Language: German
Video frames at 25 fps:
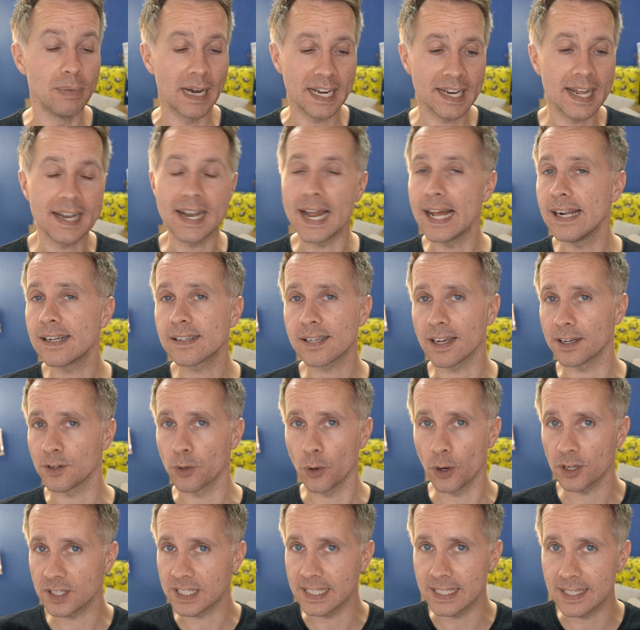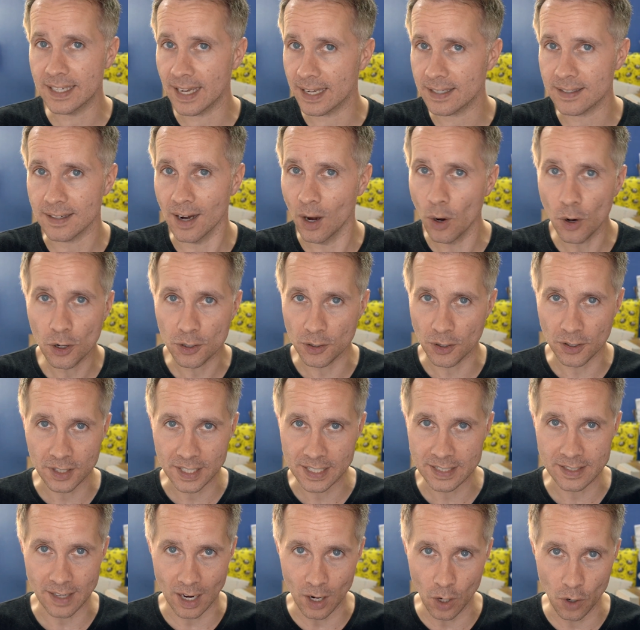bei den Eltern hört die Kette auch noch
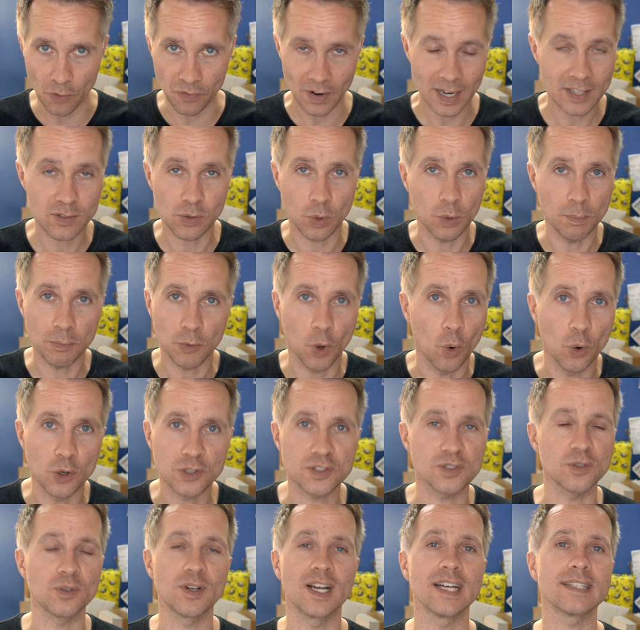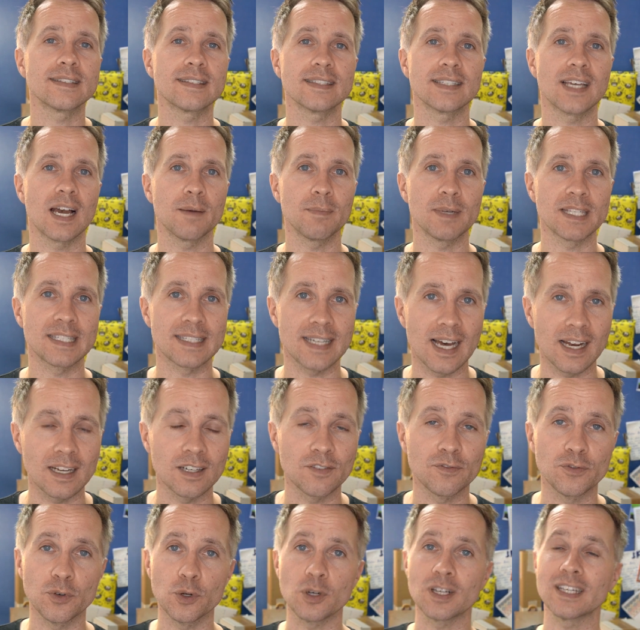nicht auf. Also im Großen und Ganzen kann man
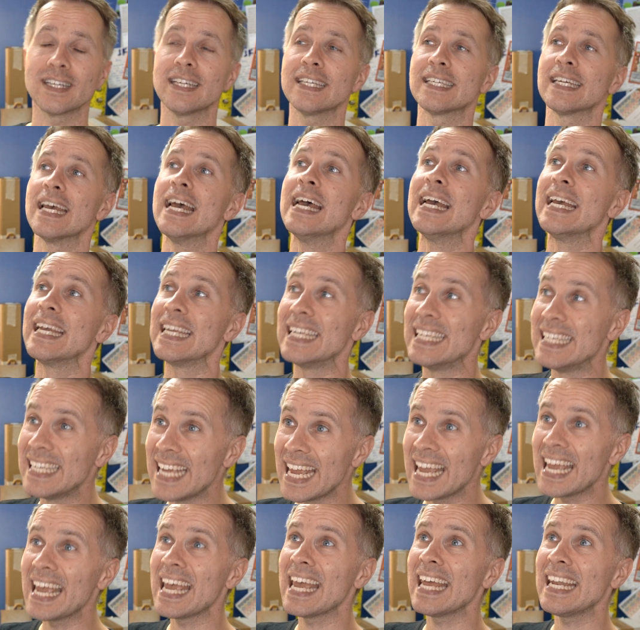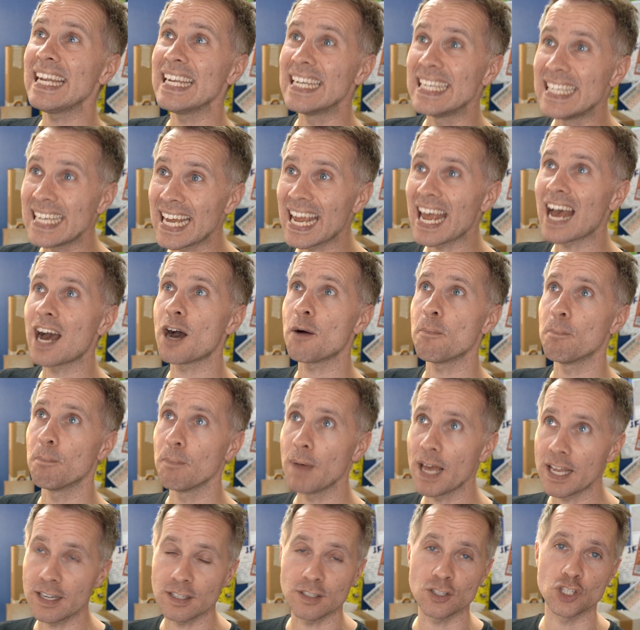sagen, wirklich jeder
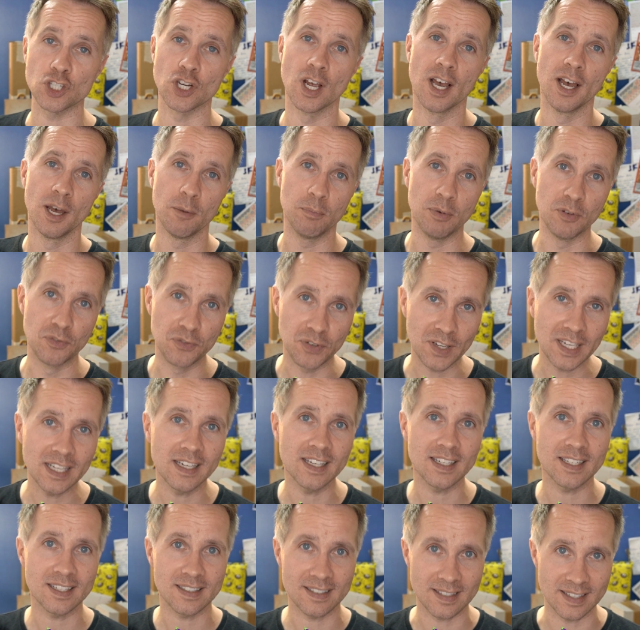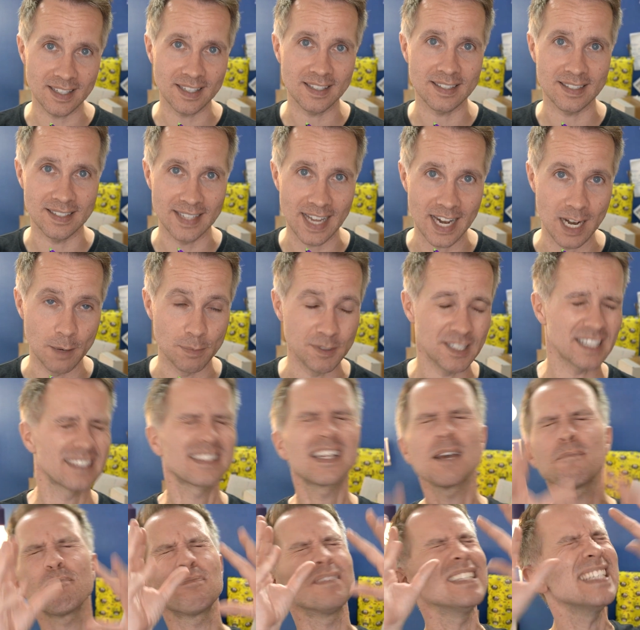Mensch befriedigt sich selbst. Es
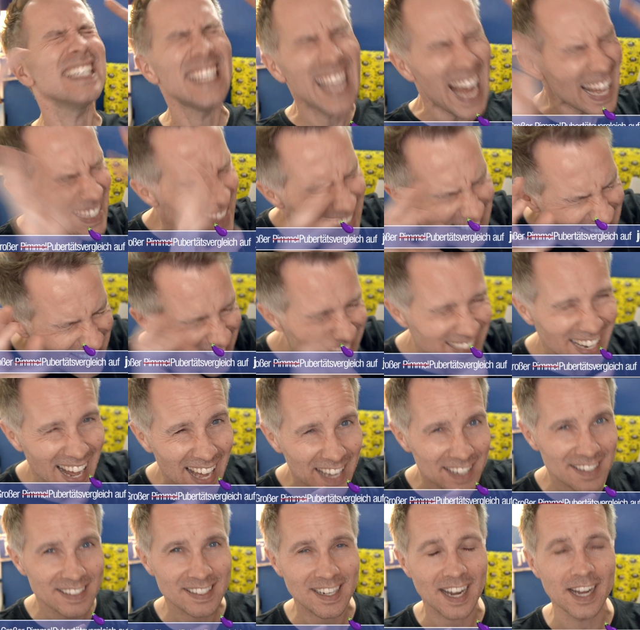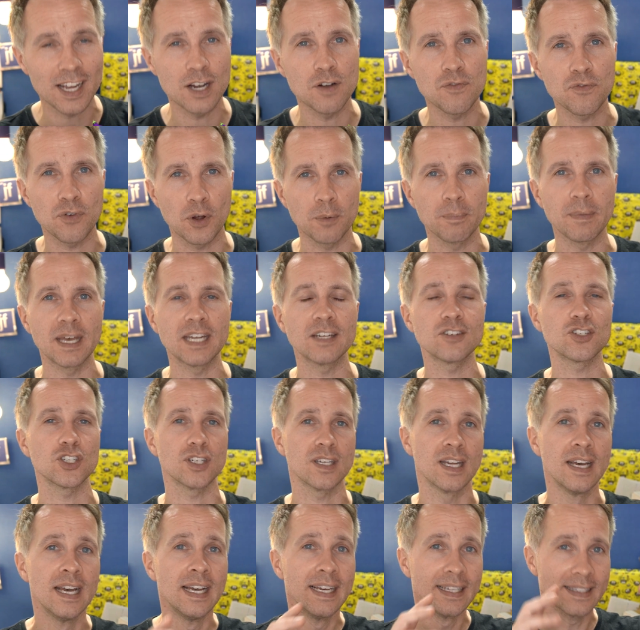gibt einen ganz kleinen Teil von
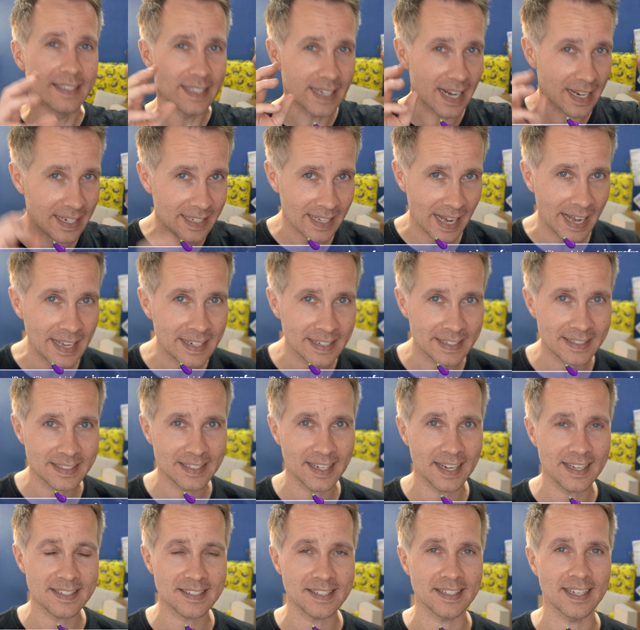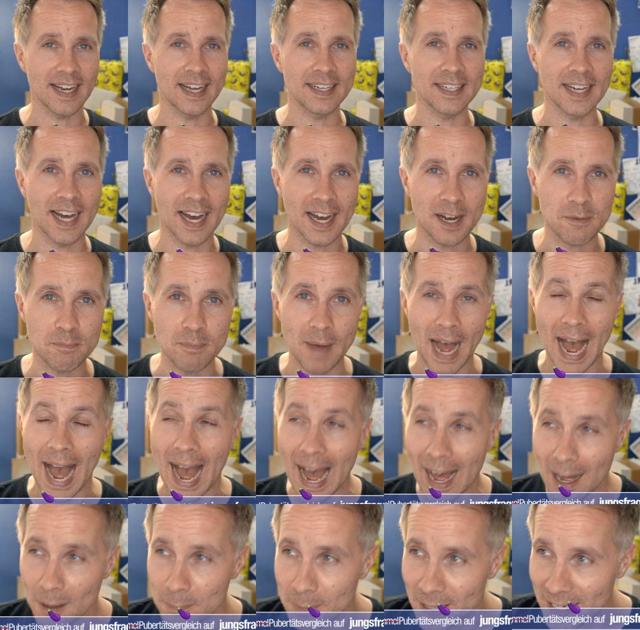Menschen, die da kein Interesse dran haben,
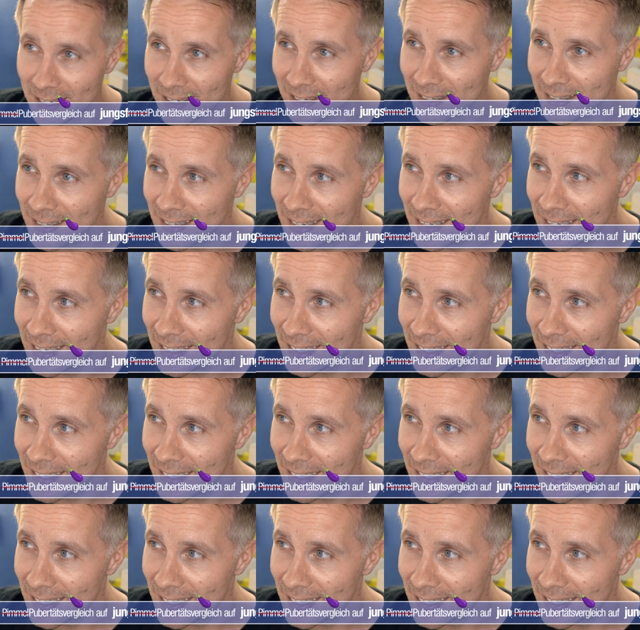aber